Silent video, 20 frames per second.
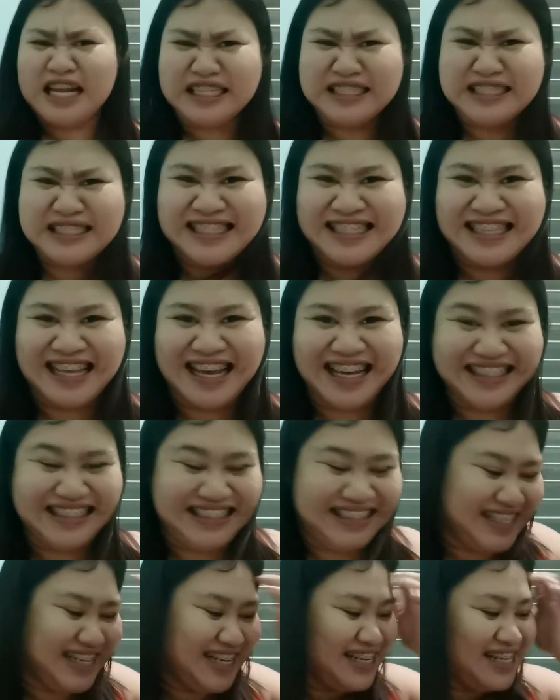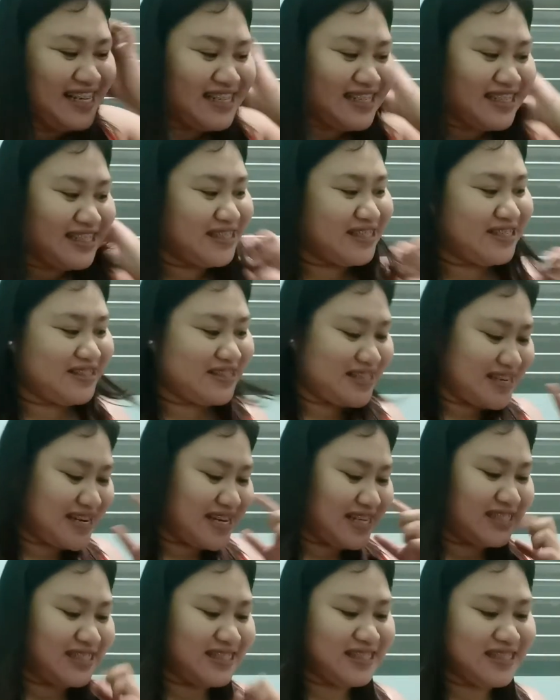Let's next. So, the
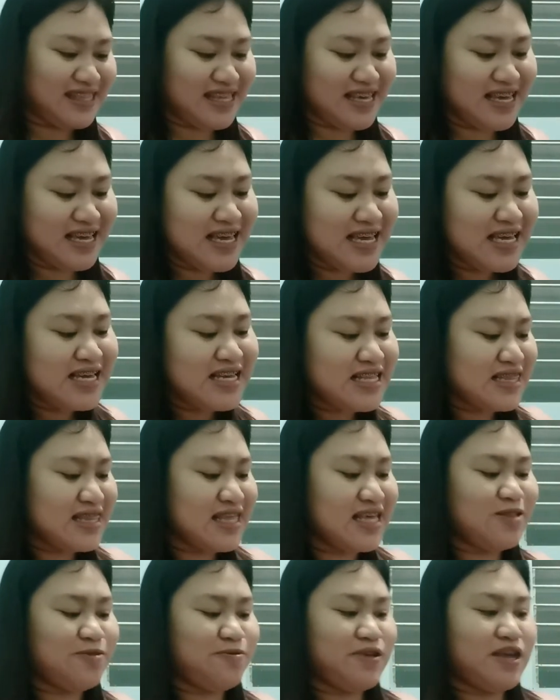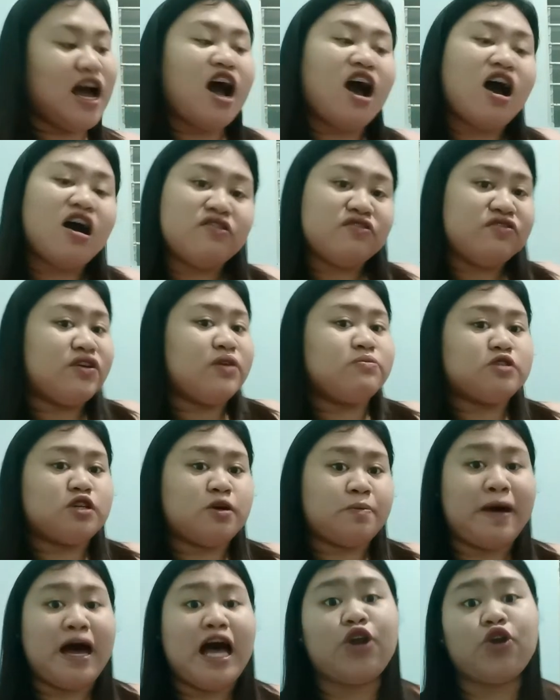next thing that we have from
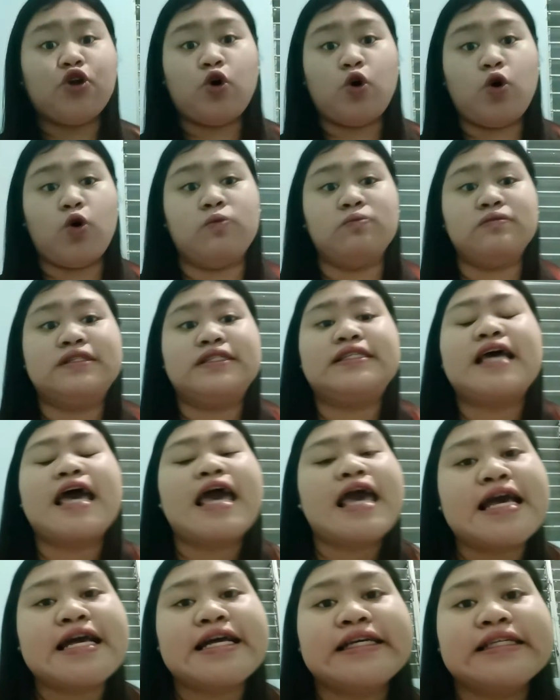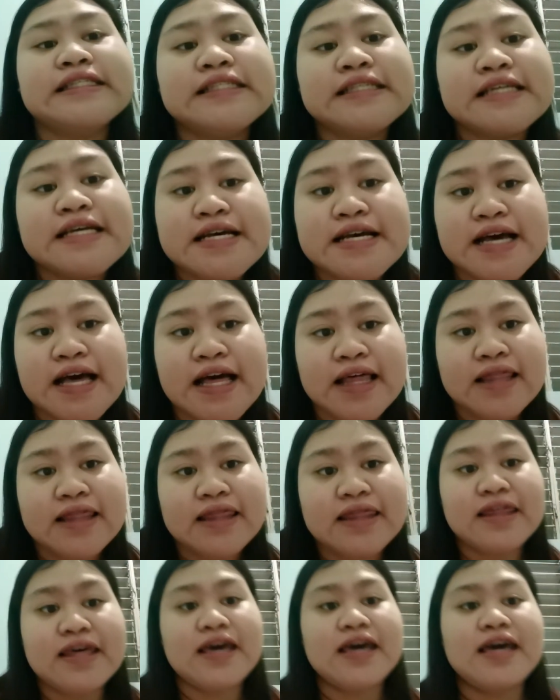Japan Homes is
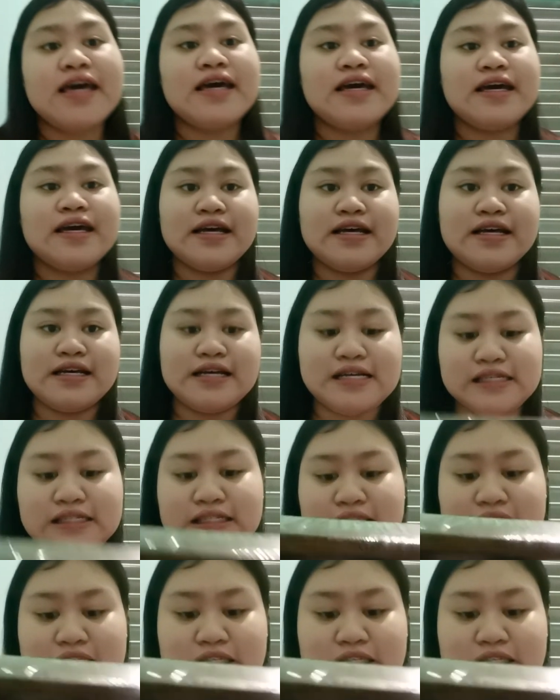this.